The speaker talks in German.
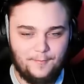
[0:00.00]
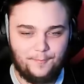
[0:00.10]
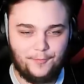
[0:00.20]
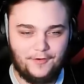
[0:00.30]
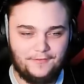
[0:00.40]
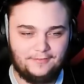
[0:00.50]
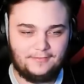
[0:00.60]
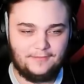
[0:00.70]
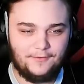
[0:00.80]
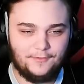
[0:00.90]
Boah, was
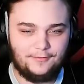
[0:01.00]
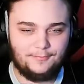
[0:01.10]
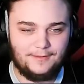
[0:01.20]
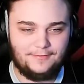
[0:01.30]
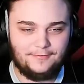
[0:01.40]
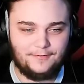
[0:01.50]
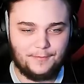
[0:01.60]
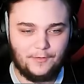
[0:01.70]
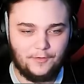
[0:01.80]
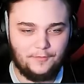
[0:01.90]
nehmen wir uns mit? Wir
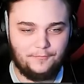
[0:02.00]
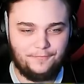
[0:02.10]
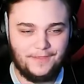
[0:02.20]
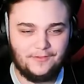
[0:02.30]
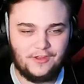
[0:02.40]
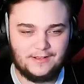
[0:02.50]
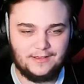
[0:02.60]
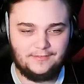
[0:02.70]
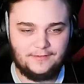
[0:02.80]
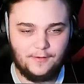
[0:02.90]
brauchen viel
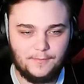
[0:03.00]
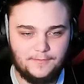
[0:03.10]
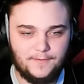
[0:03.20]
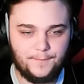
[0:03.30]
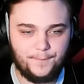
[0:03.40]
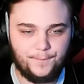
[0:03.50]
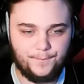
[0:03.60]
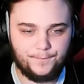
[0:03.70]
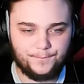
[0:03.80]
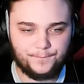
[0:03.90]
stärkeres Equipment.
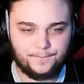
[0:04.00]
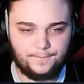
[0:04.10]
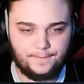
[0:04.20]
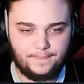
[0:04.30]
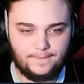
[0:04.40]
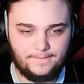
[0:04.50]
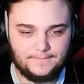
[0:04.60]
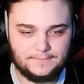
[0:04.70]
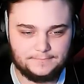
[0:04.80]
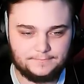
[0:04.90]

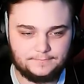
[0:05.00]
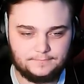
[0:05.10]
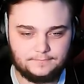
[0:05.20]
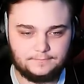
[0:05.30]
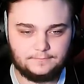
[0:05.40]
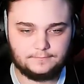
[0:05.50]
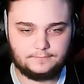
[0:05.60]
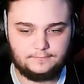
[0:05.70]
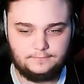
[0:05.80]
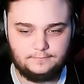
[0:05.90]
Ich stack mich gerade in
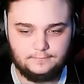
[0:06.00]
der Mitte,